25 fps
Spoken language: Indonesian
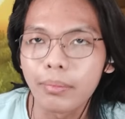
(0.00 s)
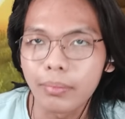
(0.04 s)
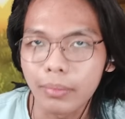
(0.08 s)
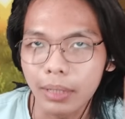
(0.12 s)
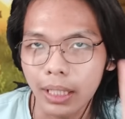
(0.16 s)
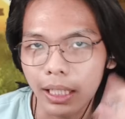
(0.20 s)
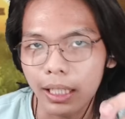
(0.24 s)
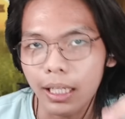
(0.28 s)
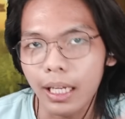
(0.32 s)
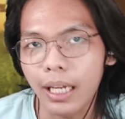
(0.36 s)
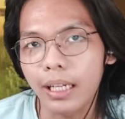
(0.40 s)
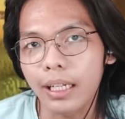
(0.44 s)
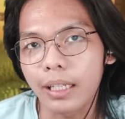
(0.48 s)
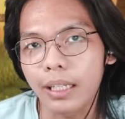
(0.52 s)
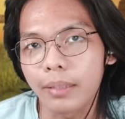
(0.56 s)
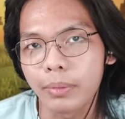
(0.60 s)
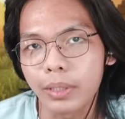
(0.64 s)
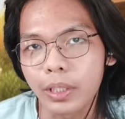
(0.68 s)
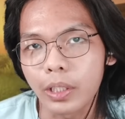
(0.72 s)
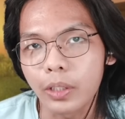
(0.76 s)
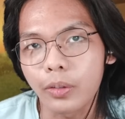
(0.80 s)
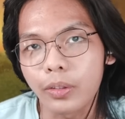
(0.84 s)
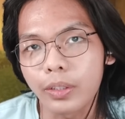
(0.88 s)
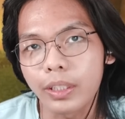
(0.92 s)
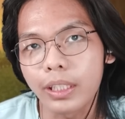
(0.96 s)
mereka akan
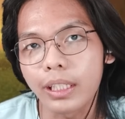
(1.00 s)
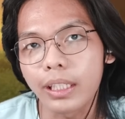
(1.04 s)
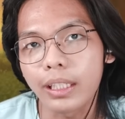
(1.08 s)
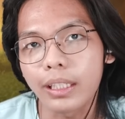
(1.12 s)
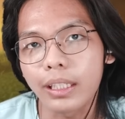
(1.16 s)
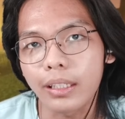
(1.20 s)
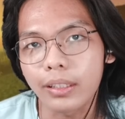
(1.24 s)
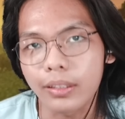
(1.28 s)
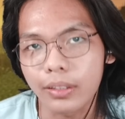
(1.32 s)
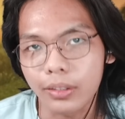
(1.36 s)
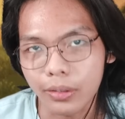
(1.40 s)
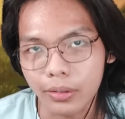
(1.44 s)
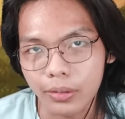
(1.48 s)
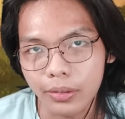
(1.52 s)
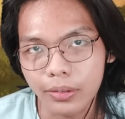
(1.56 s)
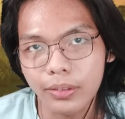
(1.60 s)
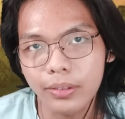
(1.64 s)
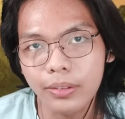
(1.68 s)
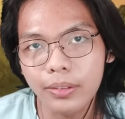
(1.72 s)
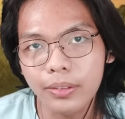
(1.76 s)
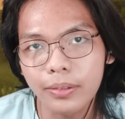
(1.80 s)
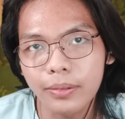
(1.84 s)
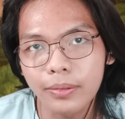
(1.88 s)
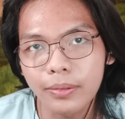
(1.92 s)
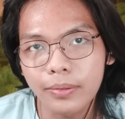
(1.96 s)
mengikuti kita
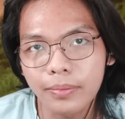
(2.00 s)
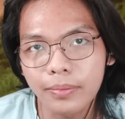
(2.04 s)
terus.